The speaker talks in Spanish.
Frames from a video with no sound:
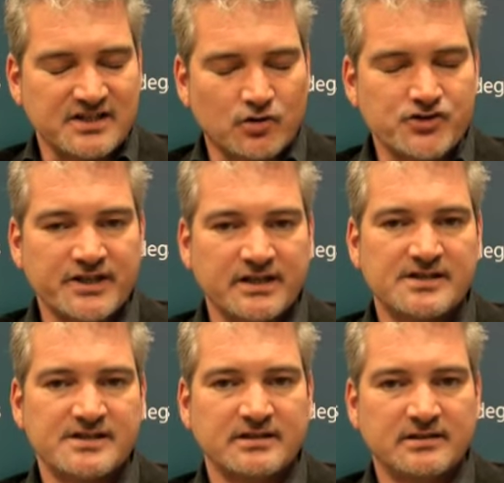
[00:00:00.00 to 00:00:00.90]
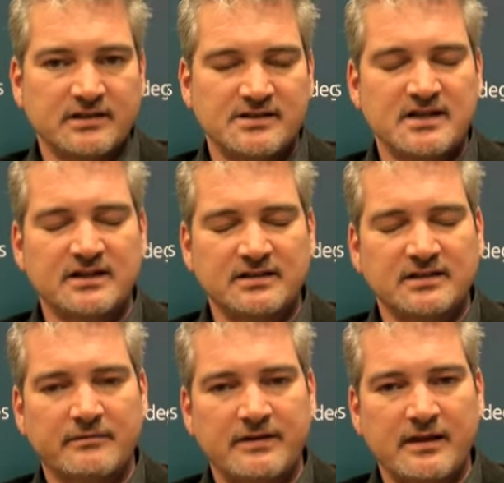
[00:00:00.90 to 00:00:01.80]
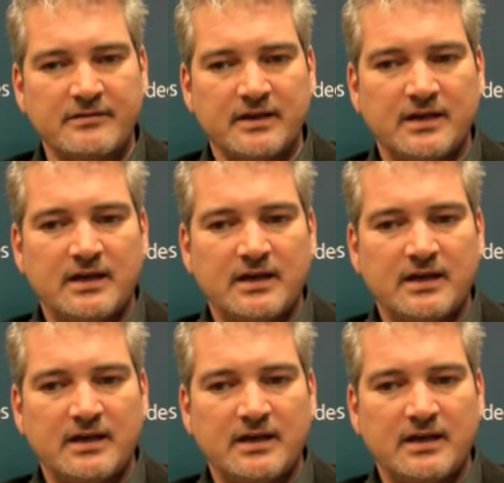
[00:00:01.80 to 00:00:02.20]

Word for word: conseguir esa rentabilidad